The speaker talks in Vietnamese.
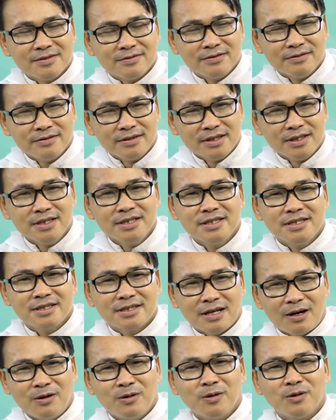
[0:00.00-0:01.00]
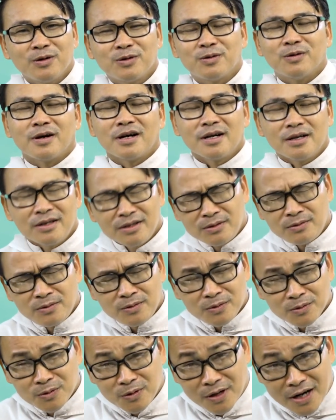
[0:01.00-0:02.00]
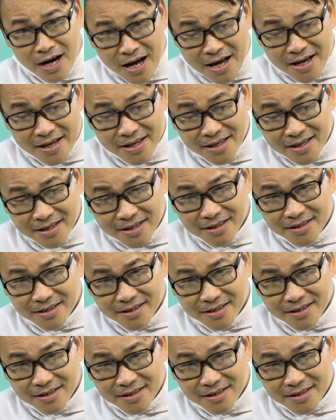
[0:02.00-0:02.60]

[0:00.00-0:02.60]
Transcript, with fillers: với giáo hội của của Ngài.